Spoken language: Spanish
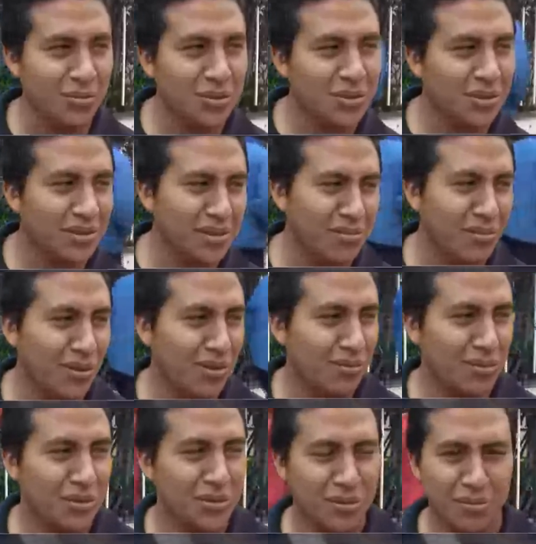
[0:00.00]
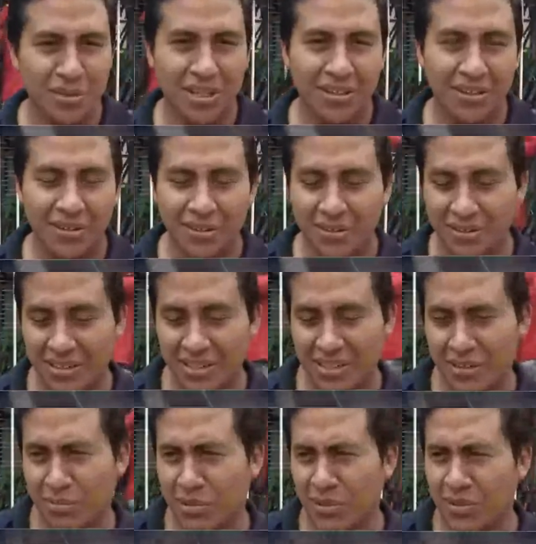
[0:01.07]
mucho temor, mucho miedo, ¿qué
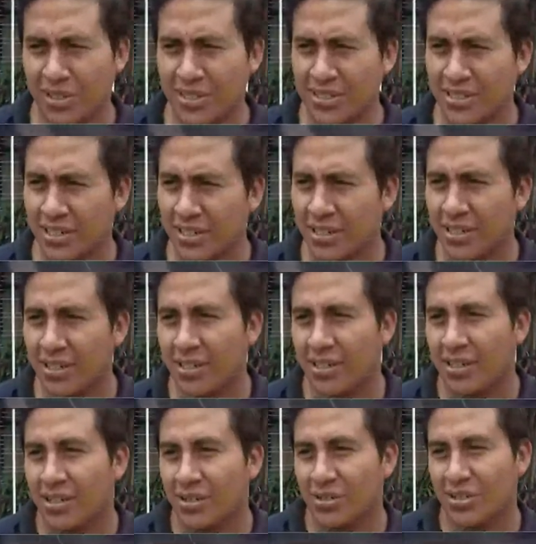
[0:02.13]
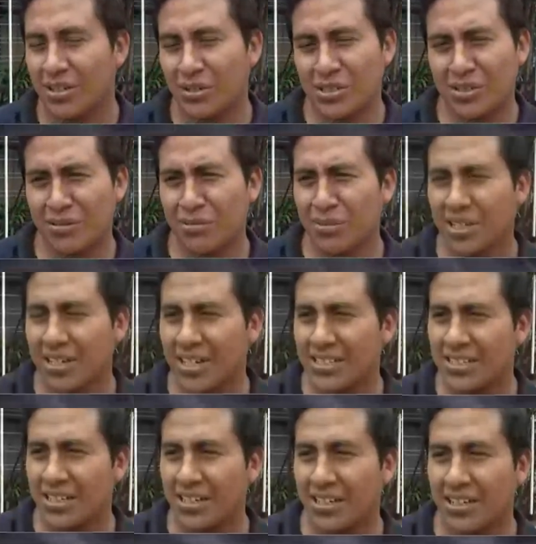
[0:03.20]
le puedo decir? O sea, yo estaba en mi
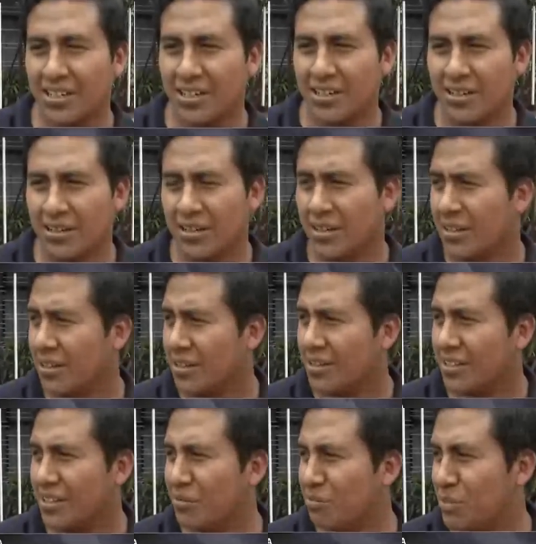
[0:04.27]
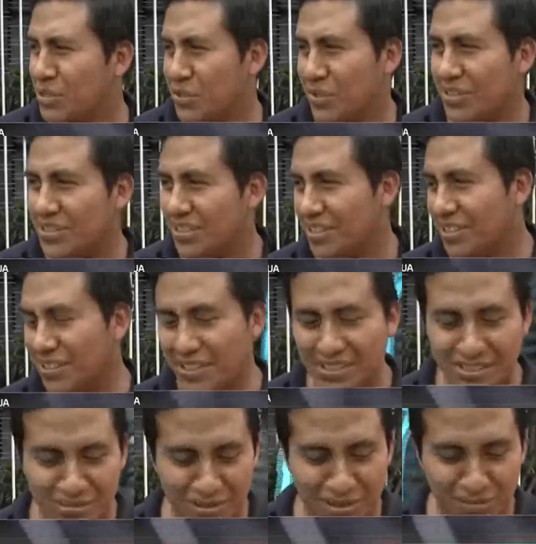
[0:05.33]
casa y y empezó así y
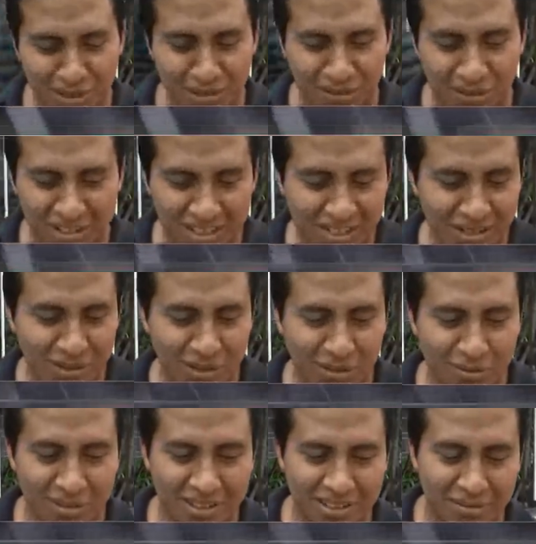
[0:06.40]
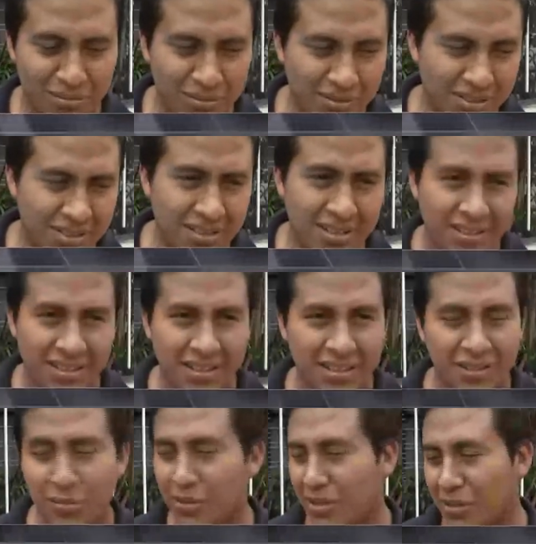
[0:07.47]
estaba limpiando el carro y yo dije, pues
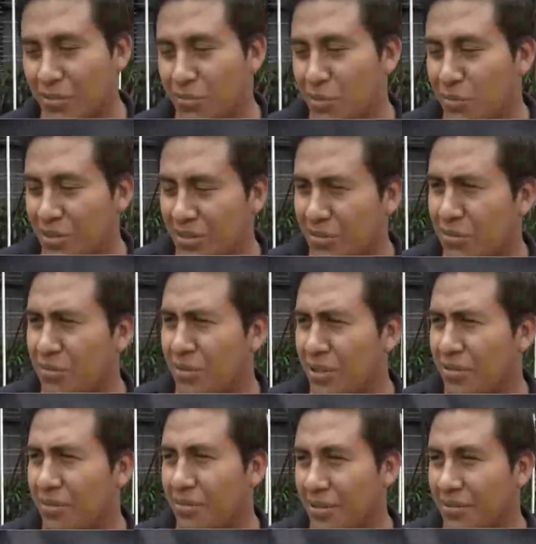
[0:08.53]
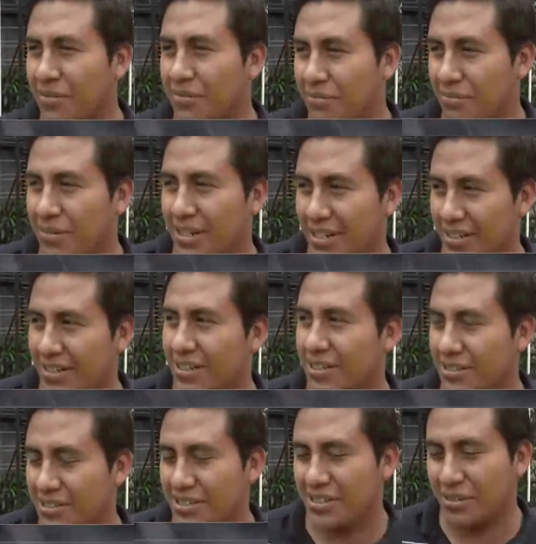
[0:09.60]
fue un momento feo, feo, para que
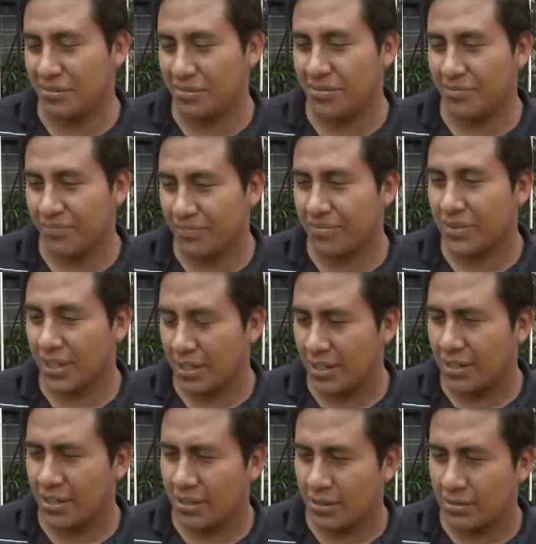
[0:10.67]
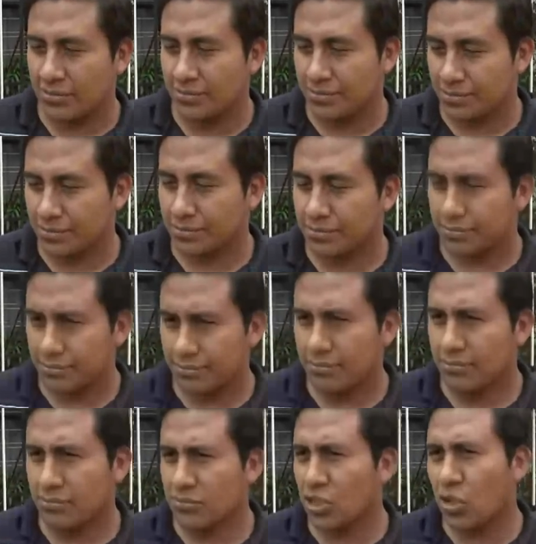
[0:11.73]
sí. Eh, pero gracias a Dios no
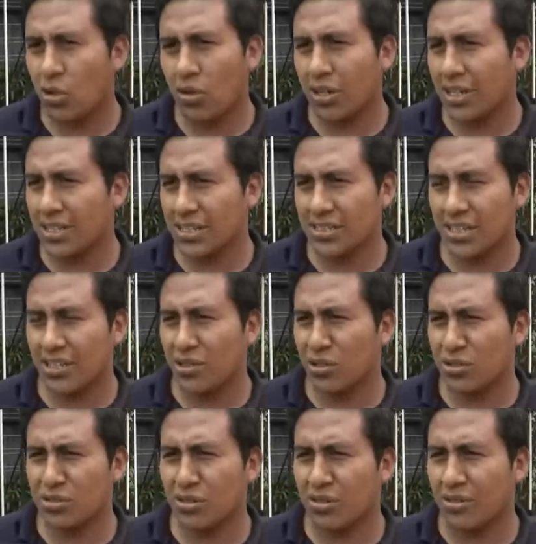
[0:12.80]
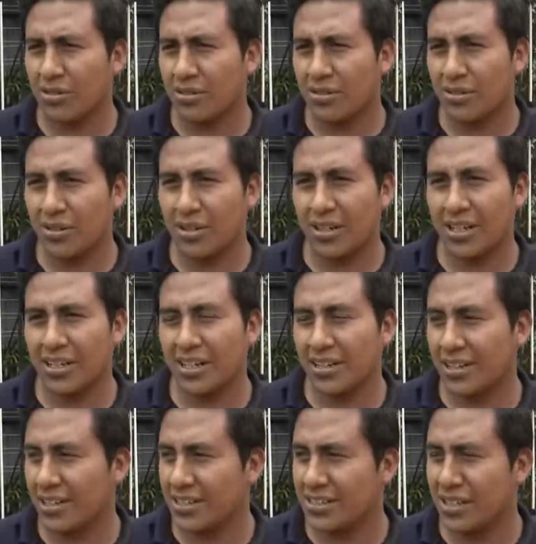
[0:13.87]
pasó a No, gracias a Dios no. Toda la
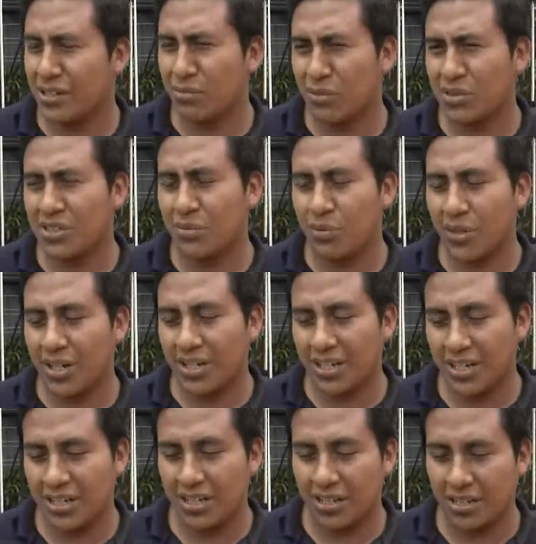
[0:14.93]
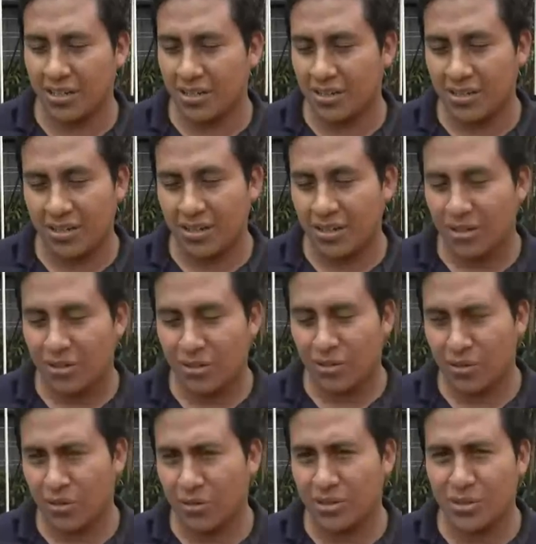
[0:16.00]
gente salimos afuera y
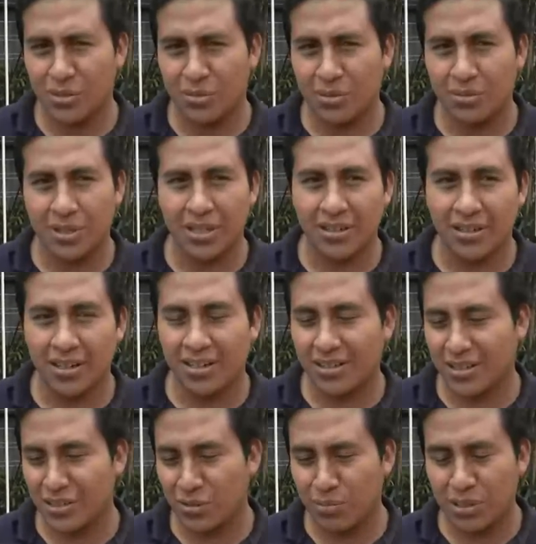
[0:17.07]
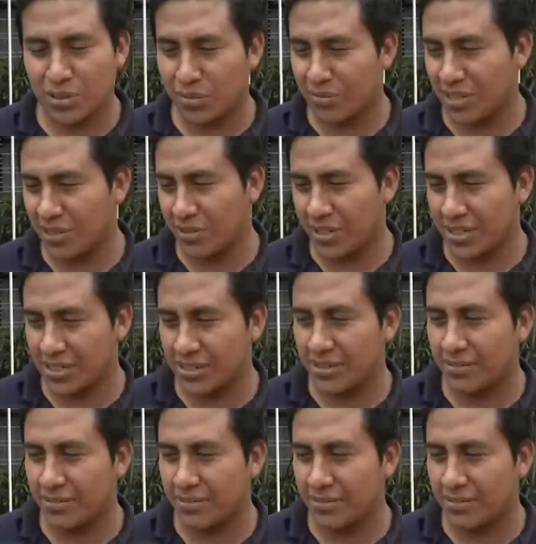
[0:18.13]
todo estuvo bien. Antes no pasó mayores. A